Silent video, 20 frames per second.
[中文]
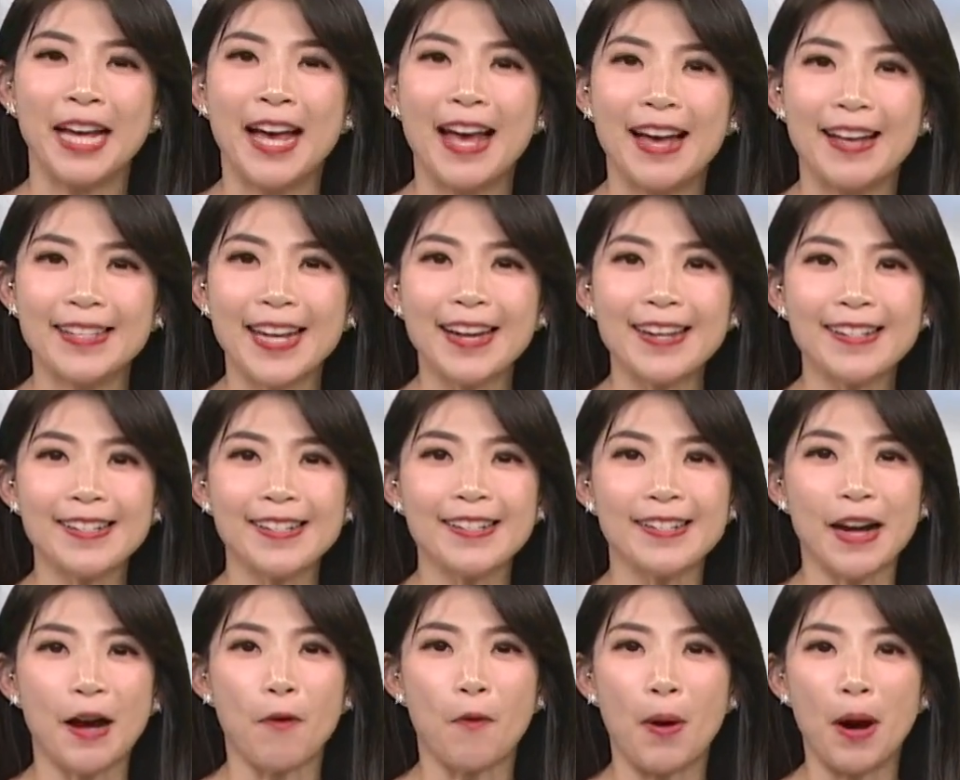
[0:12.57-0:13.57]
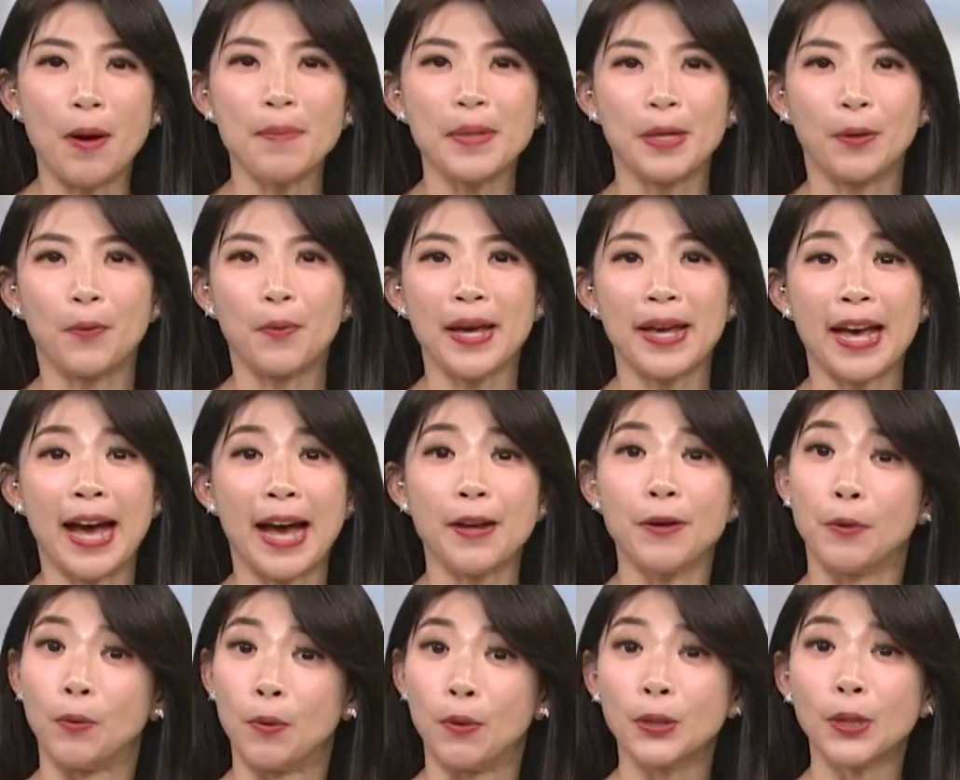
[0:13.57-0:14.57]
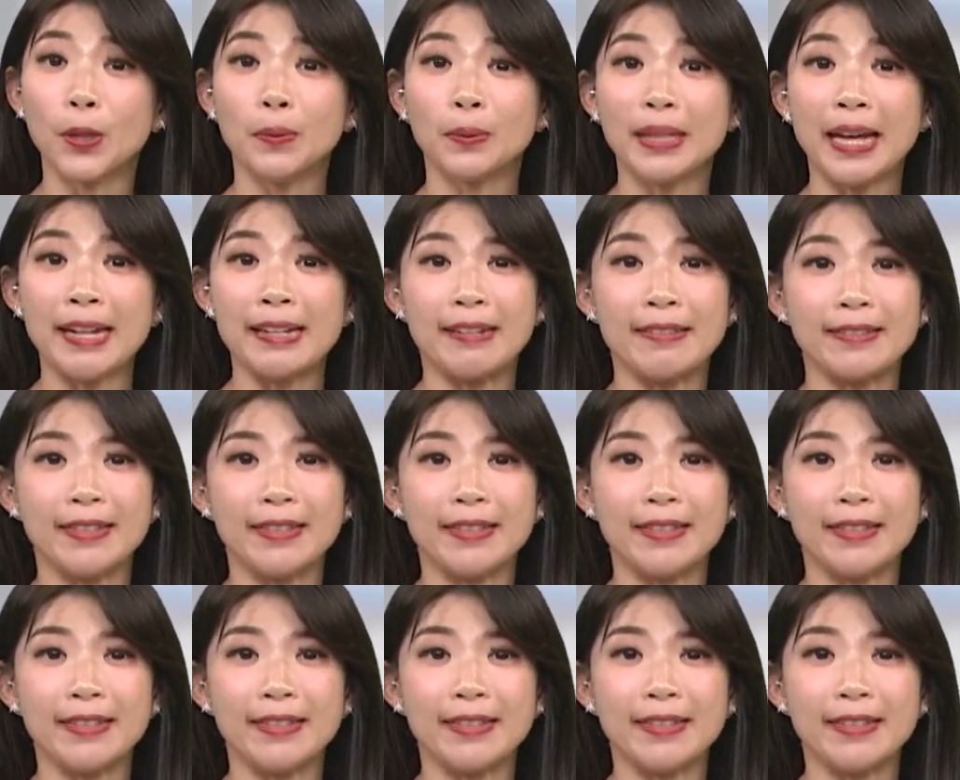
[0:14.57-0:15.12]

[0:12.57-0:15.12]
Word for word: 嘉义市长黄敏惠还有活动代言